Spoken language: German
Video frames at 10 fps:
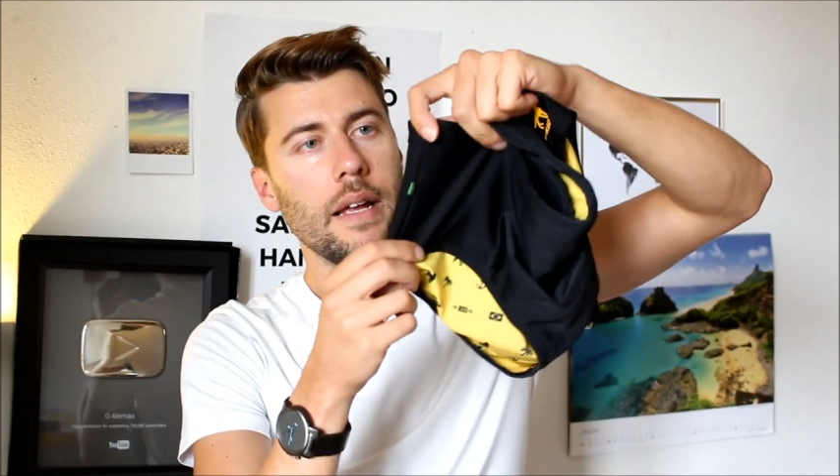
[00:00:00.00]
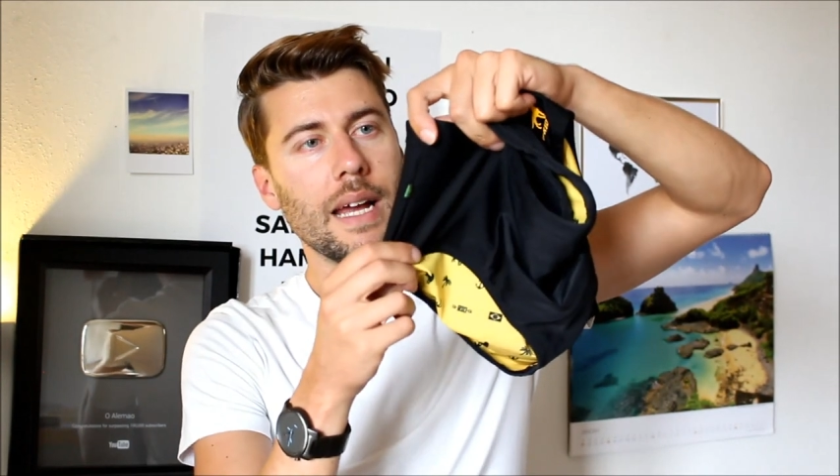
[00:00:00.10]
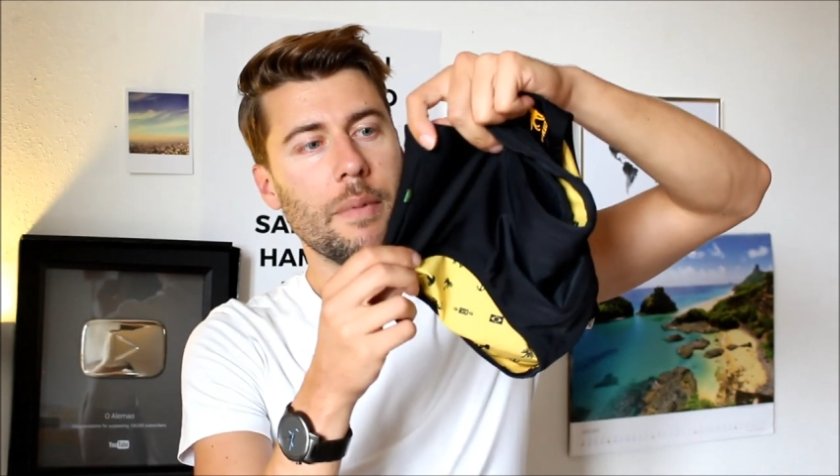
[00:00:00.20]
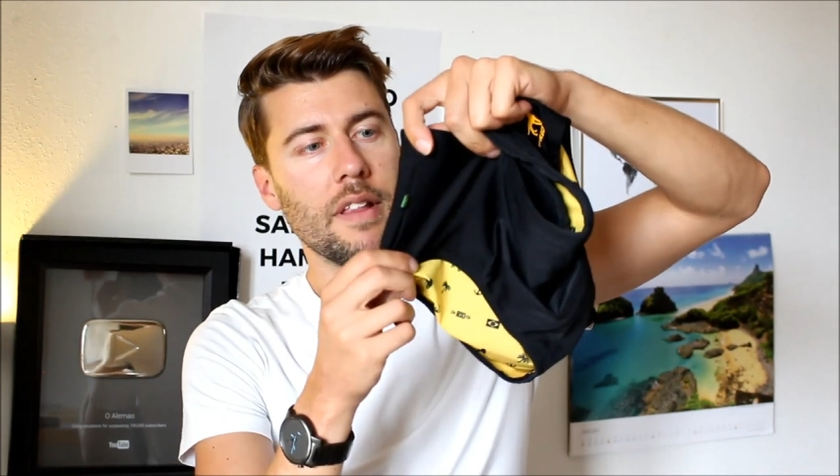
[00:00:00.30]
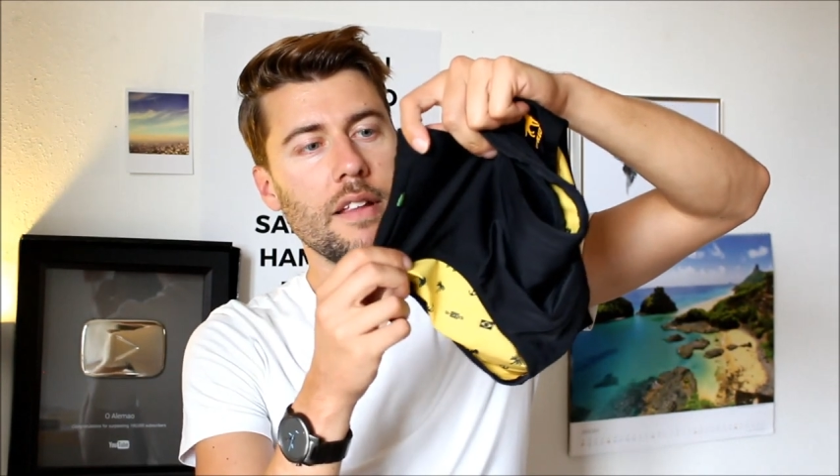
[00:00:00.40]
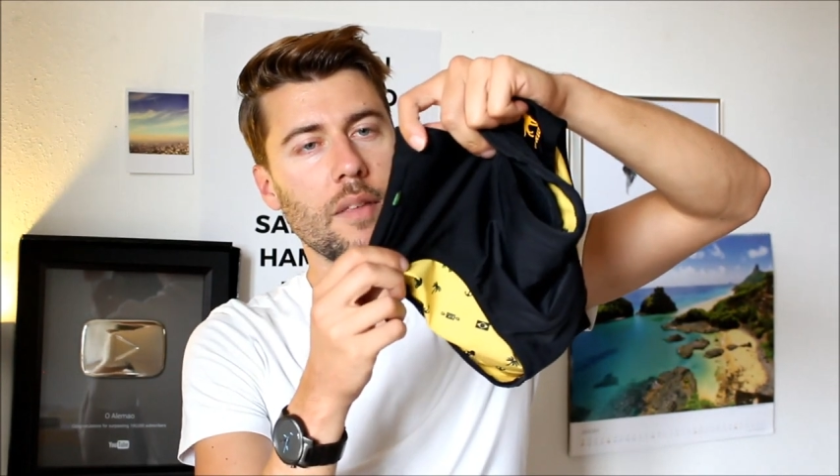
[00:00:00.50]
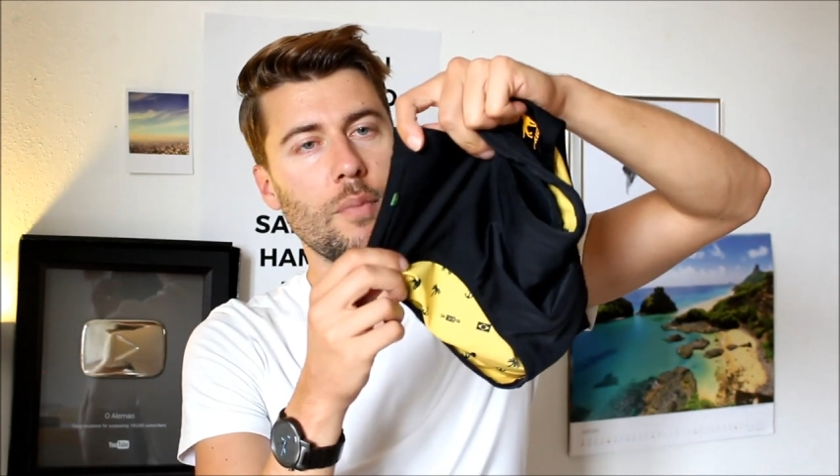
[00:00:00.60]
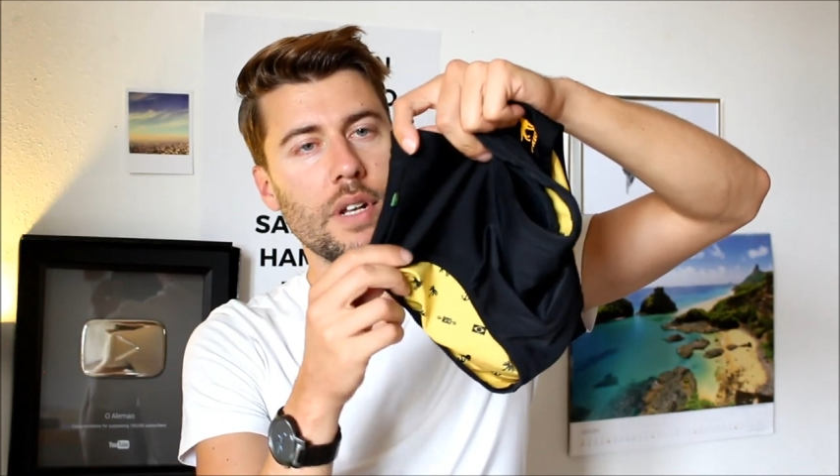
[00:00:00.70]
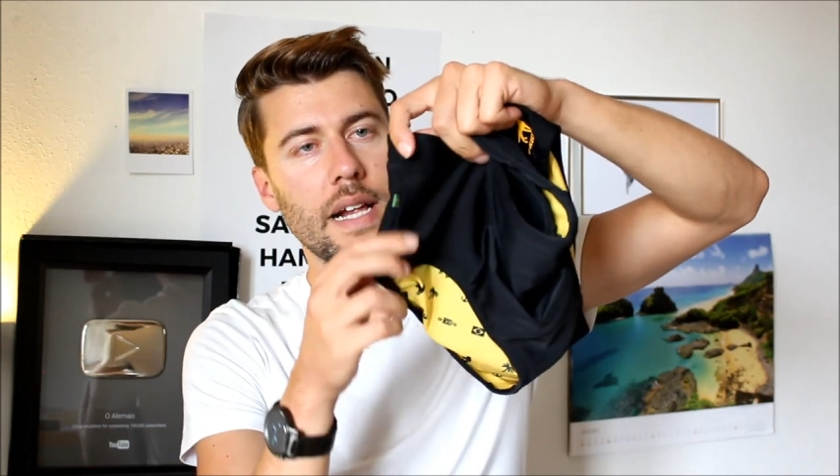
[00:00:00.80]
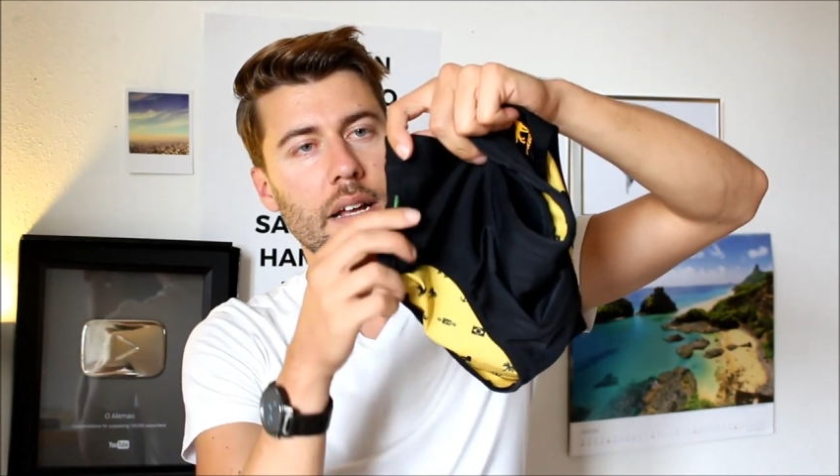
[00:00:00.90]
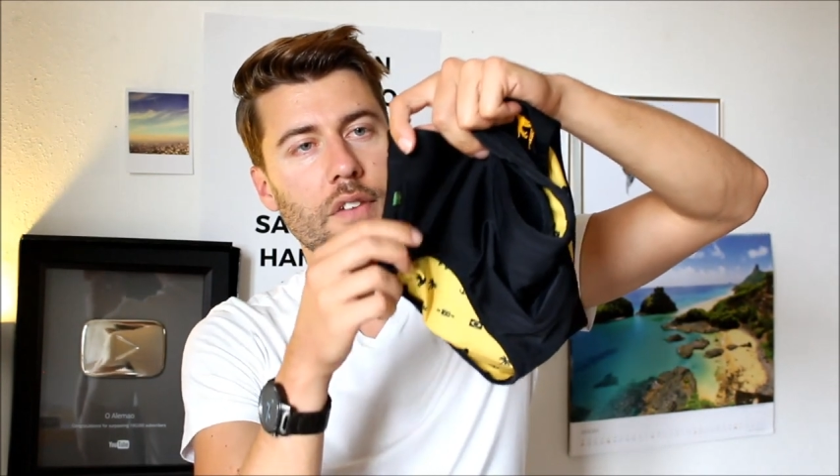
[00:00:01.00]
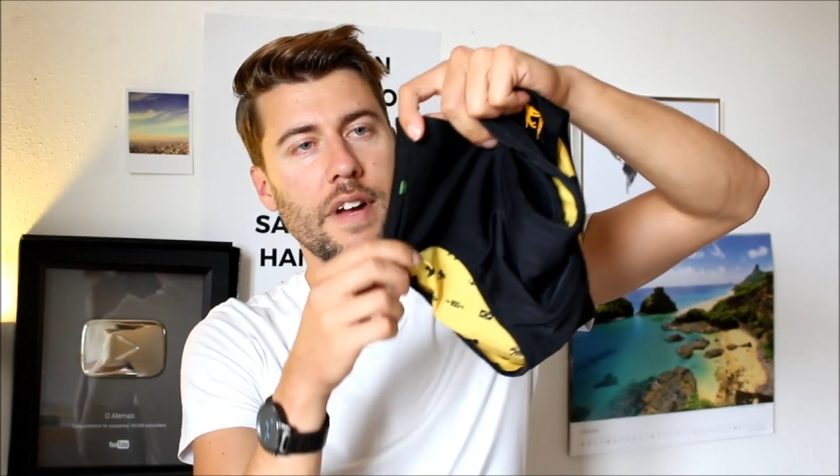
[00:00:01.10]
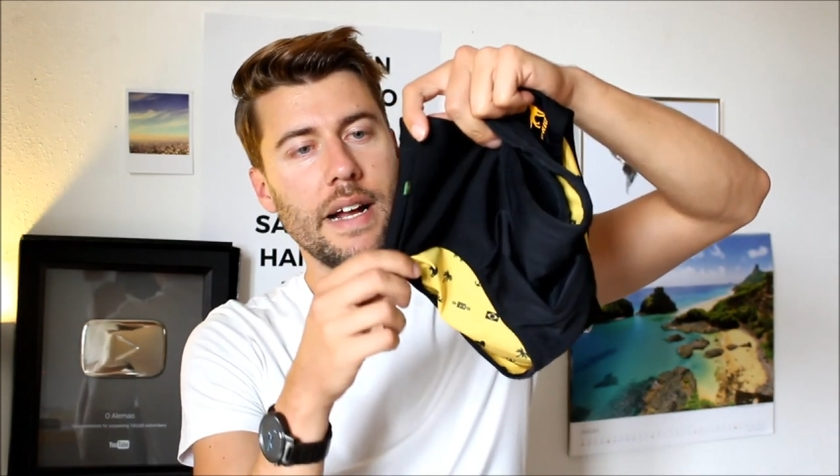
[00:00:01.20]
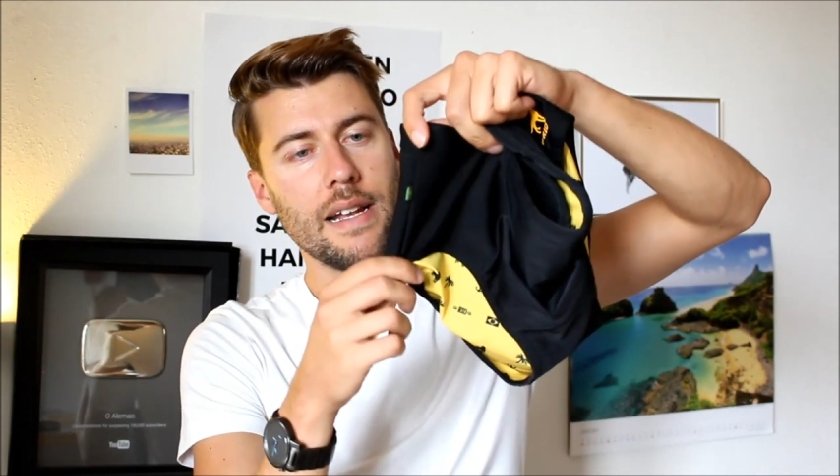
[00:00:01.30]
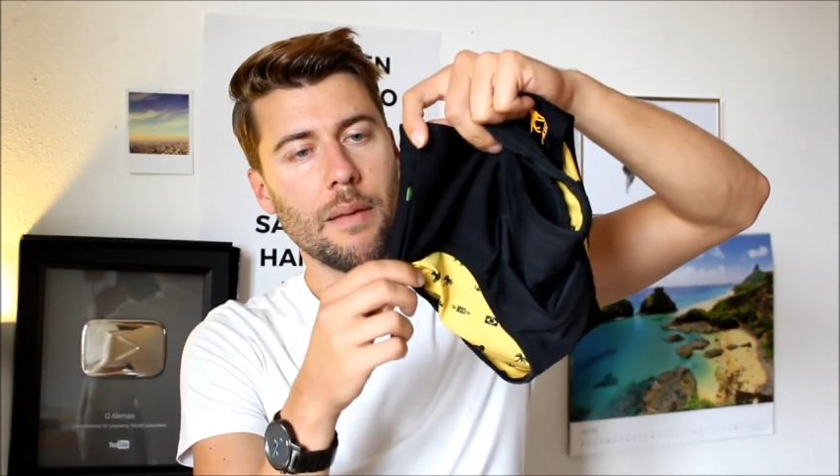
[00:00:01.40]
Ich habe jetzt dieses Modell
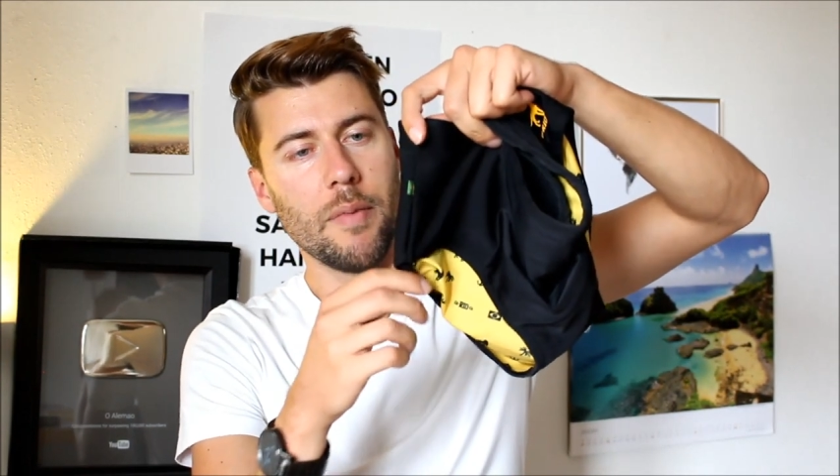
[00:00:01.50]
gewählt,